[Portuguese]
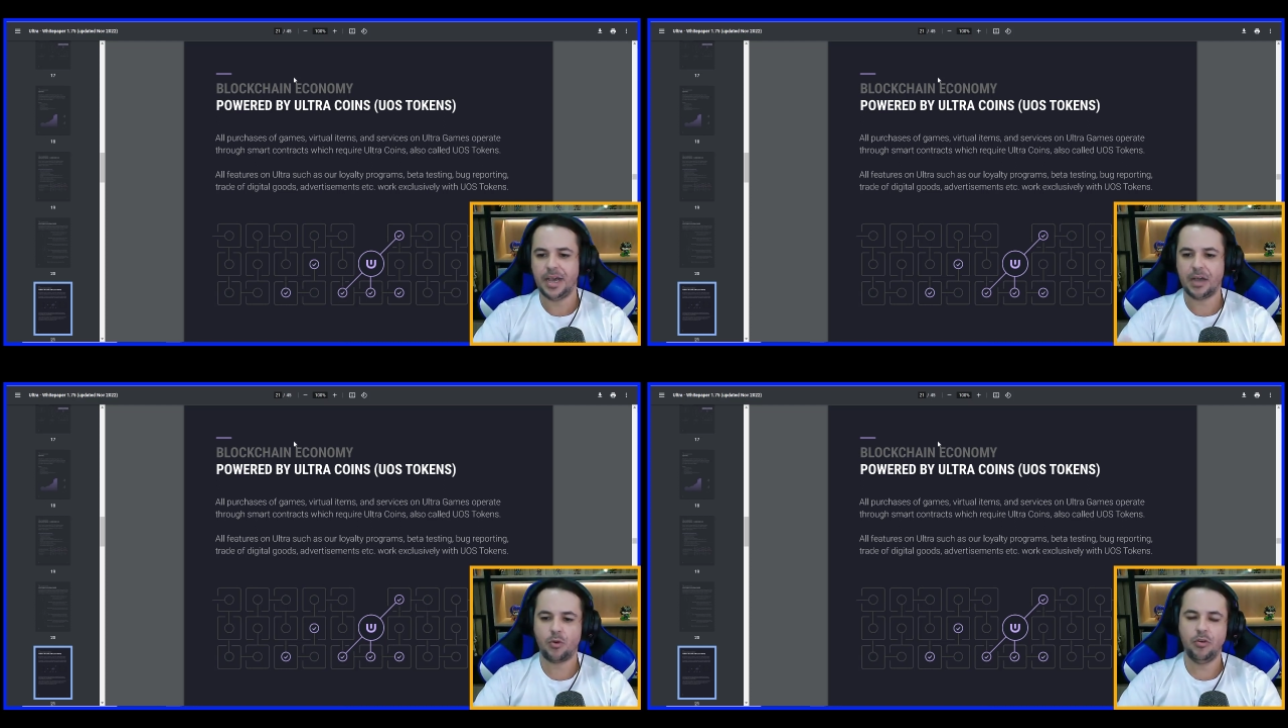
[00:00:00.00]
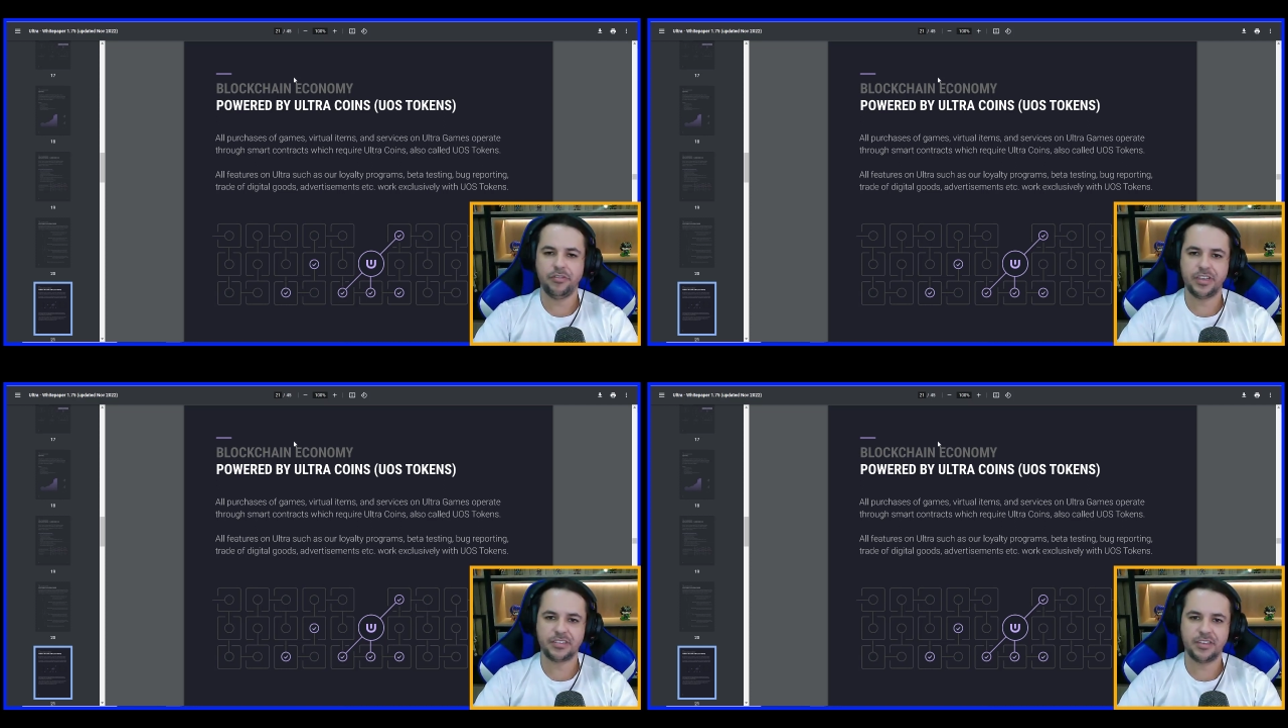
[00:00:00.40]
a
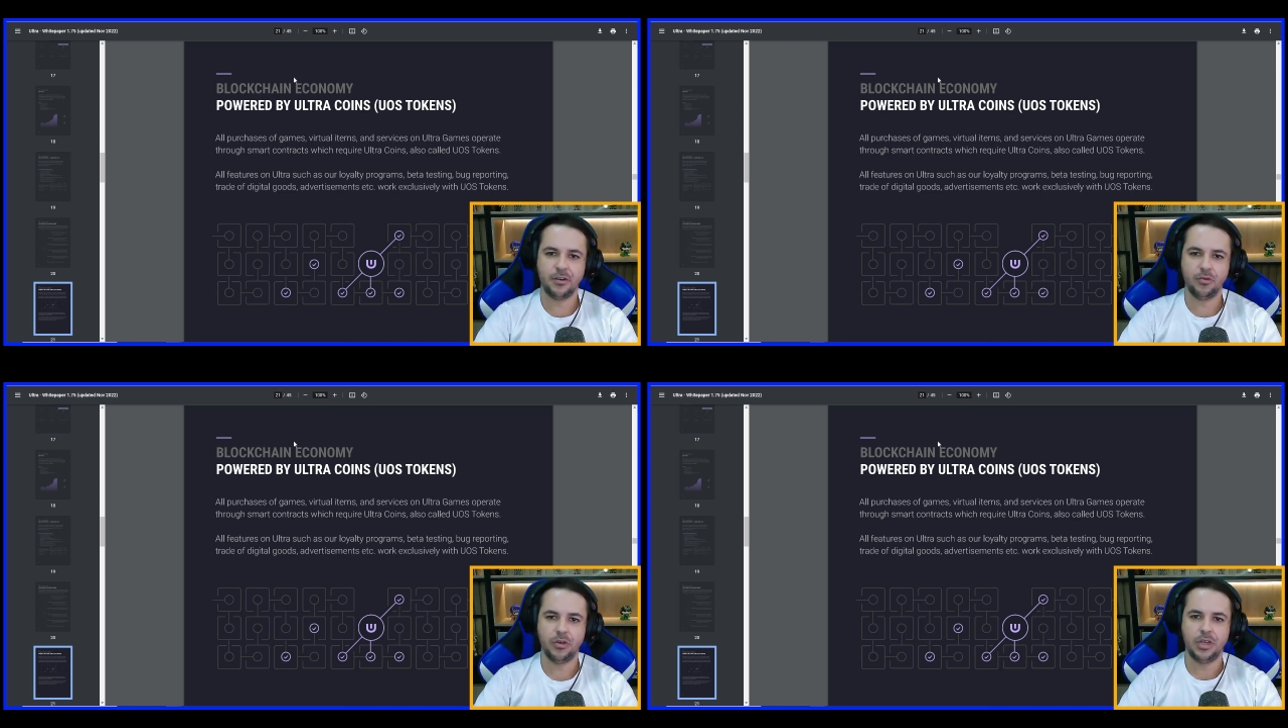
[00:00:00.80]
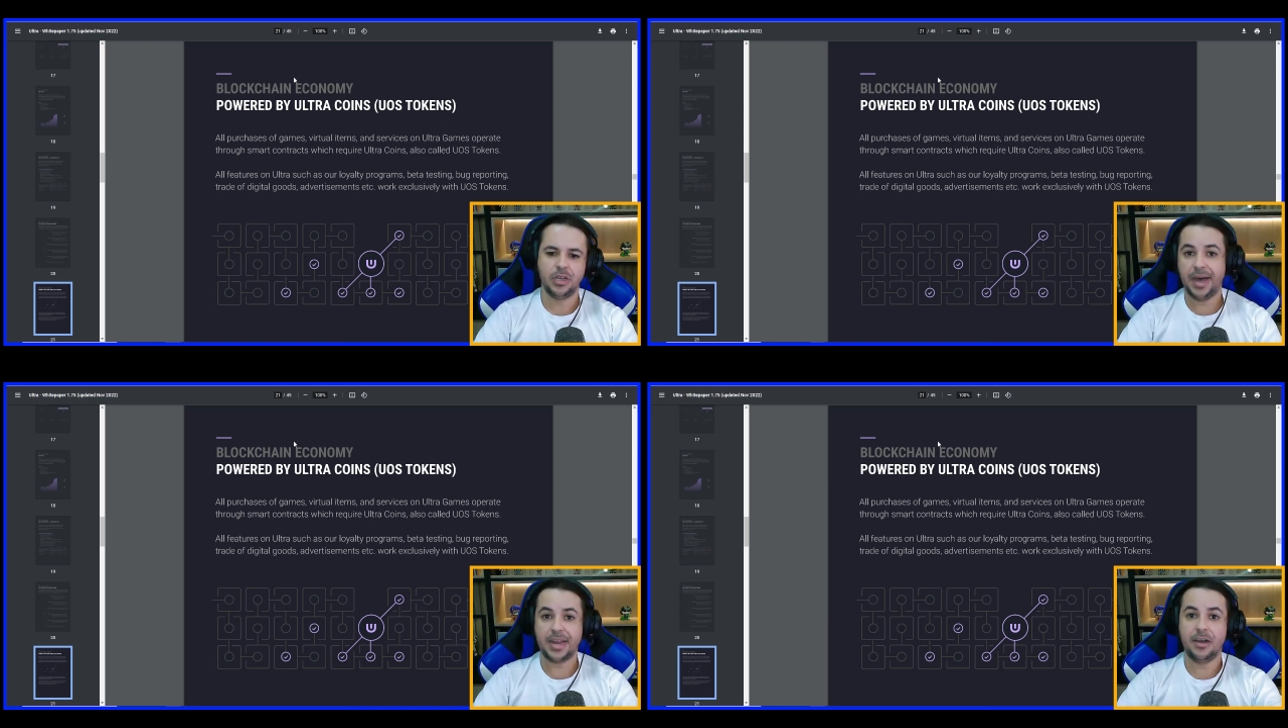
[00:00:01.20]
conversão
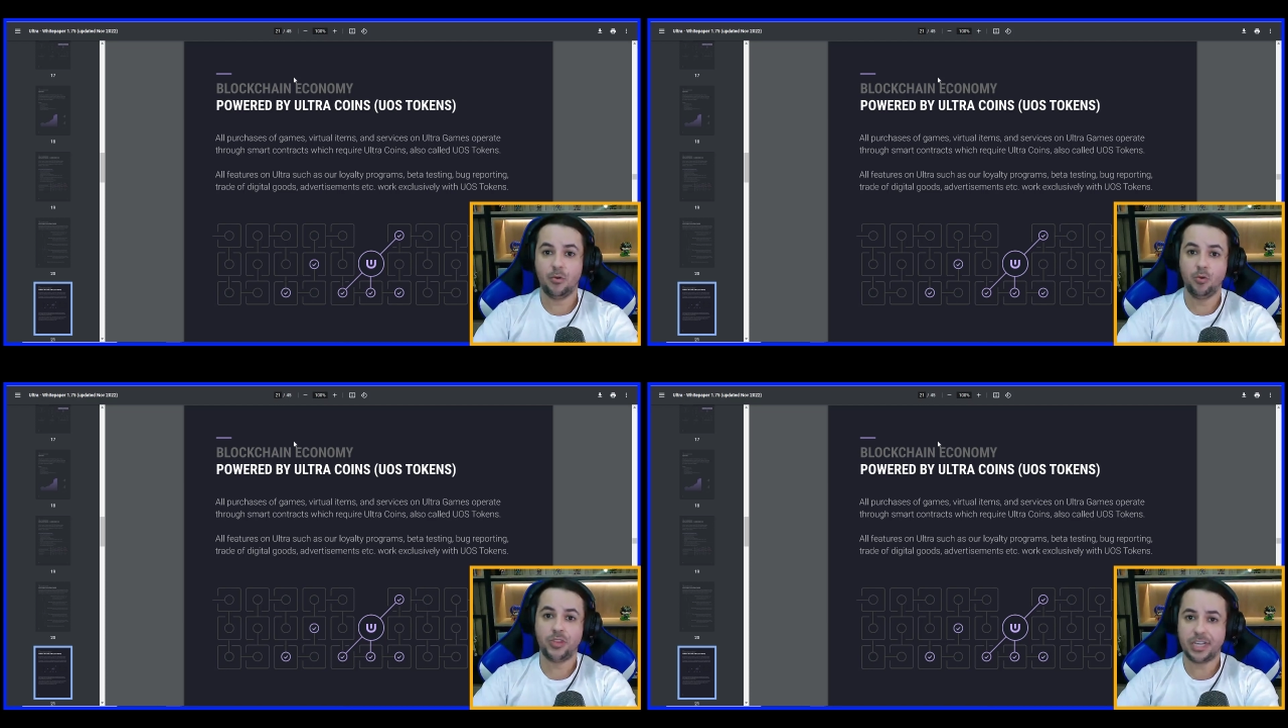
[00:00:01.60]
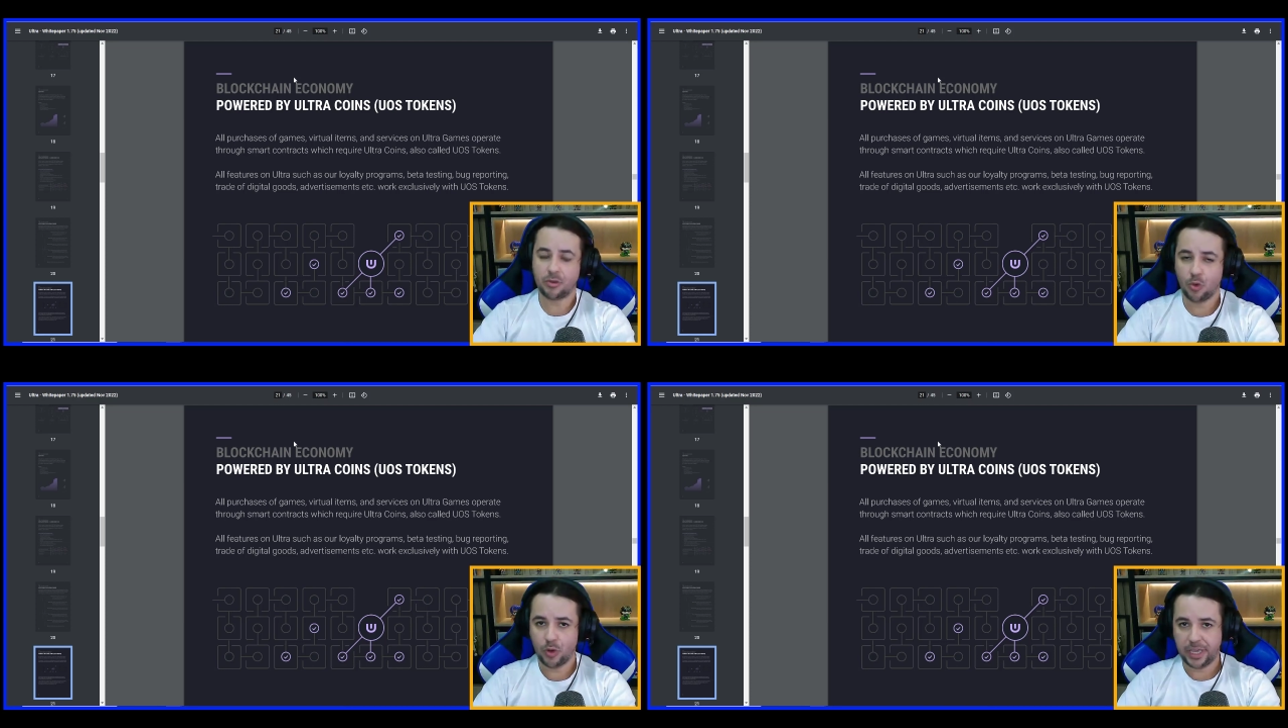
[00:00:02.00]
para
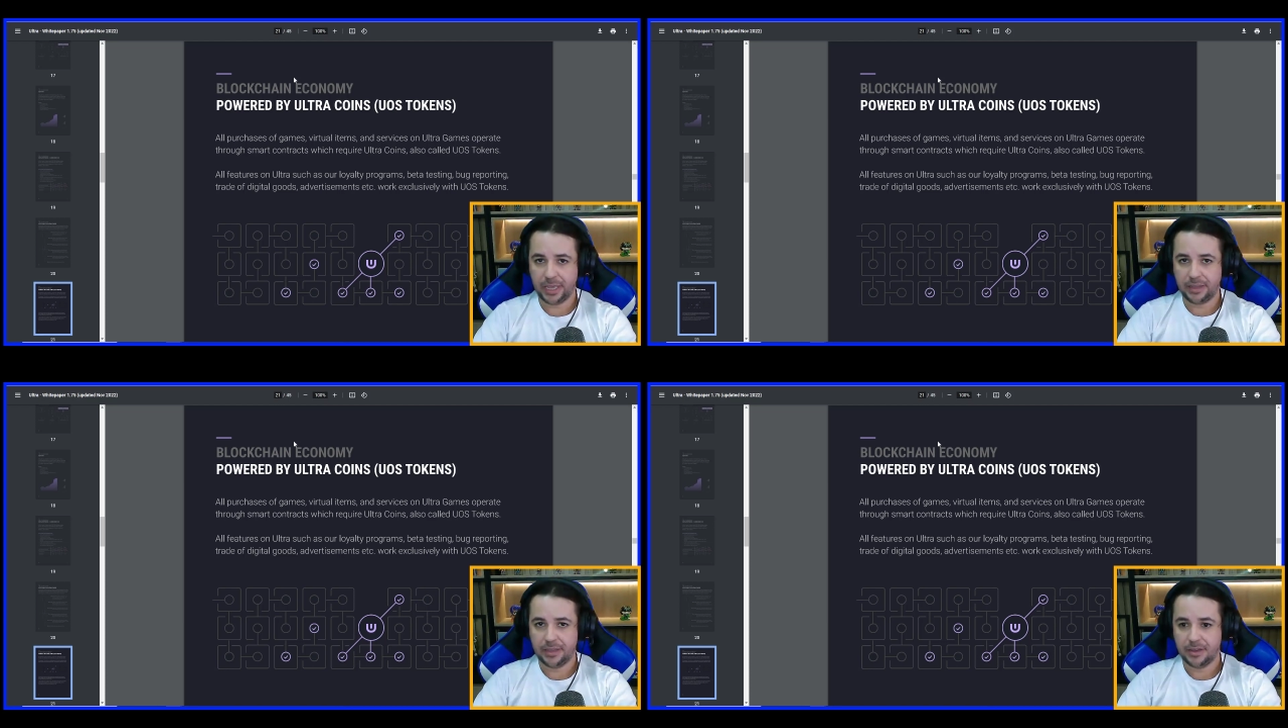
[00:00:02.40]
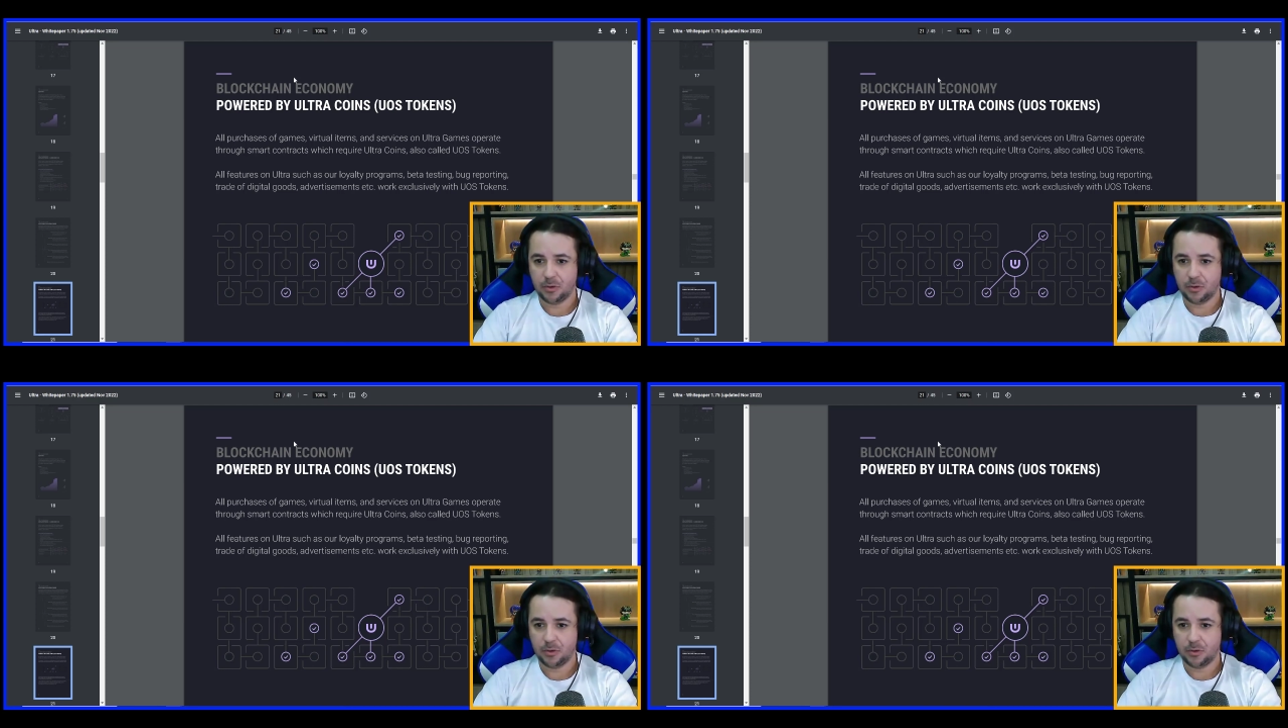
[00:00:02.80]
Ultra Token,